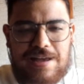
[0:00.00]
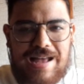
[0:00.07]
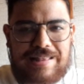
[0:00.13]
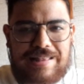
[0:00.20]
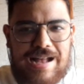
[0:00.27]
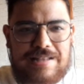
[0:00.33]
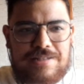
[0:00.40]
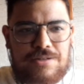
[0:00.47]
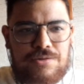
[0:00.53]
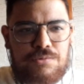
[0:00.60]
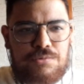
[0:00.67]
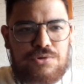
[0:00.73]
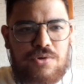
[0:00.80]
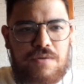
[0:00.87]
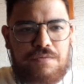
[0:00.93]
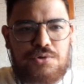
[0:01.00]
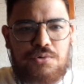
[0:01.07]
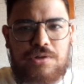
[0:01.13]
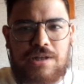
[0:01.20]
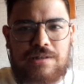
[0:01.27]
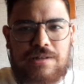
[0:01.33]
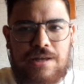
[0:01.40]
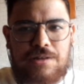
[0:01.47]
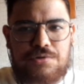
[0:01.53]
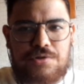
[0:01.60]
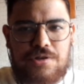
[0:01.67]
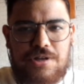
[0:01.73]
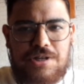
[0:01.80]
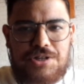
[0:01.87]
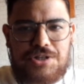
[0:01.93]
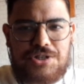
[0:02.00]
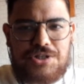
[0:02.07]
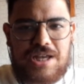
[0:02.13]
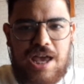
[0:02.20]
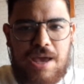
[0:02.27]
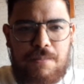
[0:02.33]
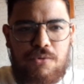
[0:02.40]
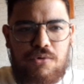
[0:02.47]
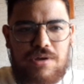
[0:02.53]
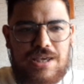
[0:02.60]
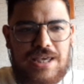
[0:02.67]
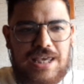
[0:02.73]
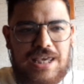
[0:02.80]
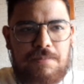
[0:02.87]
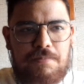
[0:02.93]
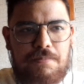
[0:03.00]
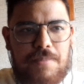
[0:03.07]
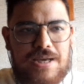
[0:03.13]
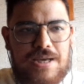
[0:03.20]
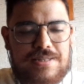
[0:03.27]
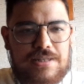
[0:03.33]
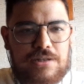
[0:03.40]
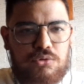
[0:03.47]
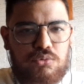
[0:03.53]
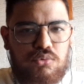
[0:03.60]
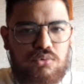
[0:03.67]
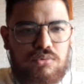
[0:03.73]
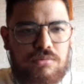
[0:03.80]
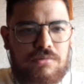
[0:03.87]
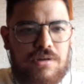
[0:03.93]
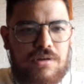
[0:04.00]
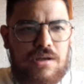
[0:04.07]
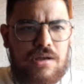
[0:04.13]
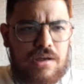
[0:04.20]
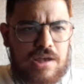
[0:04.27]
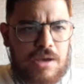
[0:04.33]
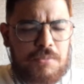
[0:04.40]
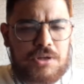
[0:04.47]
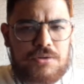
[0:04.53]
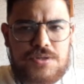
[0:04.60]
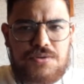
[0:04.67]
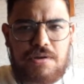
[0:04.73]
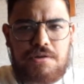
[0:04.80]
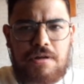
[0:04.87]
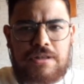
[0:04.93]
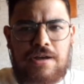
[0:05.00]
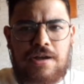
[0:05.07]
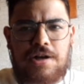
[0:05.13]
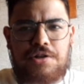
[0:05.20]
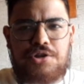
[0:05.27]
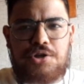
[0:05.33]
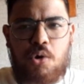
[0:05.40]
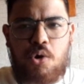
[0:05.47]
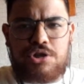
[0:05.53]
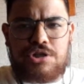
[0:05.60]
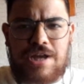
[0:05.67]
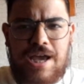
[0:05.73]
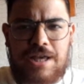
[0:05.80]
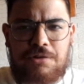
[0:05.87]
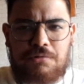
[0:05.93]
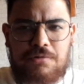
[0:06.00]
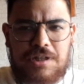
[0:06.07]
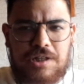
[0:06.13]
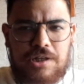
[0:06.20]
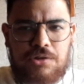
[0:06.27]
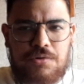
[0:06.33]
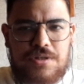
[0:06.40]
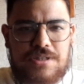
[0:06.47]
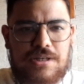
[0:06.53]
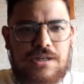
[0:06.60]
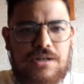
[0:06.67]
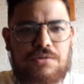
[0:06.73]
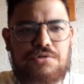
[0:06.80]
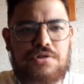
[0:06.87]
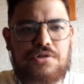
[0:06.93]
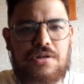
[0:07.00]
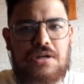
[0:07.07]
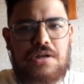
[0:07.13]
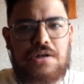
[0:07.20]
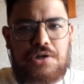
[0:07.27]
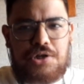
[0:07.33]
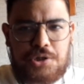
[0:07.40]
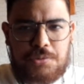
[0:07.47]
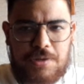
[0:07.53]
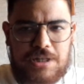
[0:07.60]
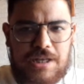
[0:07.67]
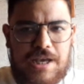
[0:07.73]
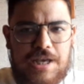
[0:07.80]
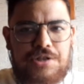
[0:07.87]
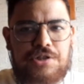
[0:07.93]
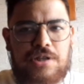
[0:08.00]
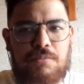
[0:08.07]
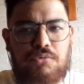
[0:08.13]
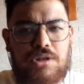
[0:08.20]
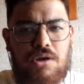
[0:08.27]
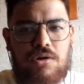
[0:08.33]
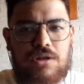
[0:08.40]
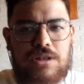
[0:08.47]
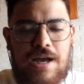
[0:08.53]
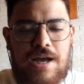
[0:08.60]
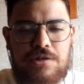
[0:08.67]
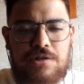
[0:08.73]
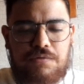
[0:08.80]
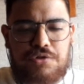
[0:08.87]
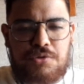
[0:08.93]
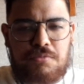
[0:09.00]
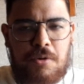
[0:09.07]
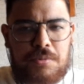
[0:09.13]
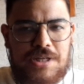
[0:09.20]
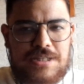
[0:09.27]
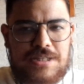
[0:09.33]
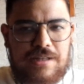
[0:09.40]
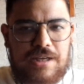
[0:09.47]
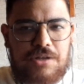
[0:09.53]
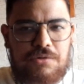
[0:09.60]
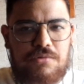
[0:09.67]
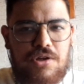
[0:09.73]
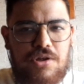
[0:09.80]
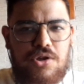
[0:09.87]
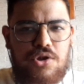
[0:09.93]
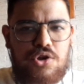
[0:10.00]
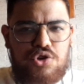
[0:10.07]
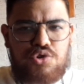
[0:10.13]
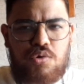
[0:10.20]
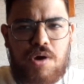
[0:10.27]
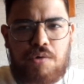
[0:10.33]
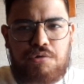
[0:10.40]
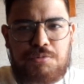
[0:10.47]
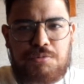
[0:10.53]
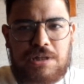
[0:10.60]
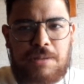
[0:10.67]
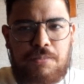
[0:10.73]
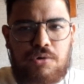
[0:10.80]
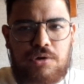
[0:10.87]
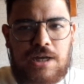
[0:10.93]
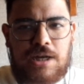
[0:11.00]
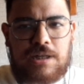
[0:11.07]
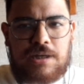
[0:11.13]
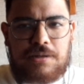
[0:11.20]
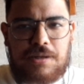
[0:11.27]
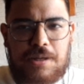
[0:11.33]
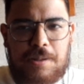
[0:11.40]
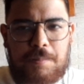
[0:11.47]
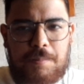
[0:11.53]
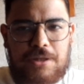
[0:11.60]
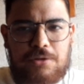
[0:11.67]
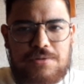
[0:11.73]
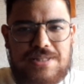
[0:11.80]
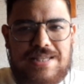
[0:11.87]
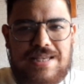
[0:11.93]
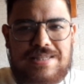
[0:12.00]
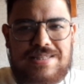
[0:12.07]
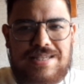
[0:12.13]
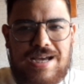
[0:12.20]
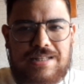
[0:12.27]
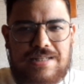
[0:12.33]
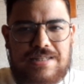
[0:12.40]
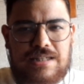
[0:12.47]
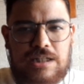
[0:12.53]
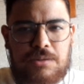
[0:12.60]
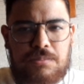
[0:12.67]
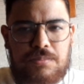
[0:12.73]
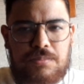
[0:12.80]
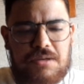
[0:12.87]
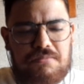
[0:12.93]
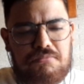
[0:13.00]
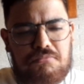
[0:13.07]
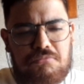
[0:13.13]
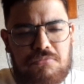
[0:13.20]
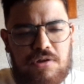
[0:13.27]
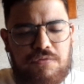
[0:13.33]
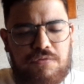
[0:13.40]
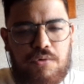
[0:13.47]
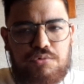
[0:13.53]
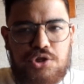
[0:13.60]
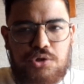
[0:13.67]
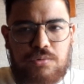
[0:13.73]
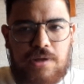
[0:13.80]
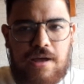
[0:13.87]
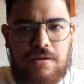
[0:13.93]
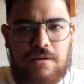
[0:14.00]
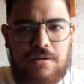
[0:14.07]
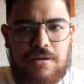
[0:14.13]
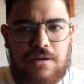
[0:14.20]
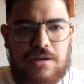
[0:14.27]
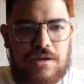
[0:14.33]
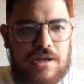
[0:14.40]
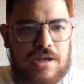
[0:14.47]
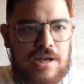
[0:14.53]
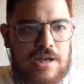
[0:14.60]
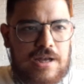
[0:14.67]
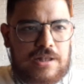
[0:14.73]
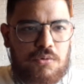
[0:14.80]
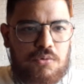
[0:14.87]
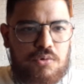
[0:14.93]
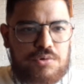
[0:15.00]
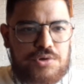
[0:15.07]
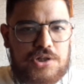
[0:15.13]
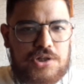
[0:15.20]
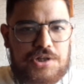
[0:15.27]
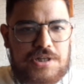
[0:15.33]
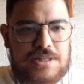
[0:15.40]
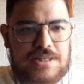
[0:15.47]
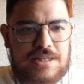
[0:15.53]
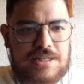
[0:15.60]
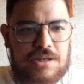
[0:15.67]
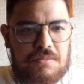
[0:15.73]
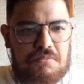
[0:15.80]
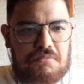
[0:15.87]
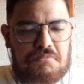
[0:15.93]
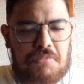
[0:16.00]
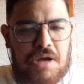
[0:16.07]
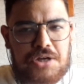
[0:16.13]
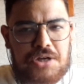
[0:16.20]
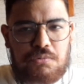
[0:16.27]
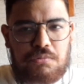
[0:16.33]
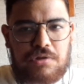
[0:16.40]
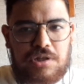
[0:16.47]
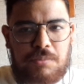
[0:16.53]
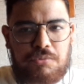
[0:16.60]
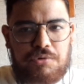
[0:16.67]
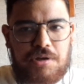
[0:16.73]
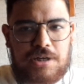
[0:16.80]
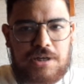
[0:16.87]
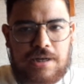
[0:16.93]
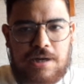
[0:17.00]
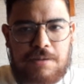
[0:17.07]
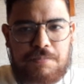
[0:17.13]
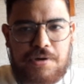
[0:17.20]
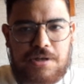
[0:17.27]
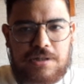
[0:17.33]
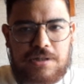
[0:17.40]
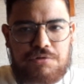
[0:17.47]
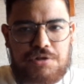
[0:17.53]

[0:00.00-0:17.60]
análise dos novos contratados de Remo e Paysandu. Remo anunciou aí o atacante Rogério, 32 anos, experiente, tem muita rodagem no futebol brasileiro. Jogou a última temporada pelo CSA na Série B, não foi um titular é, tão constante assim, mas contribuiu aí na campanha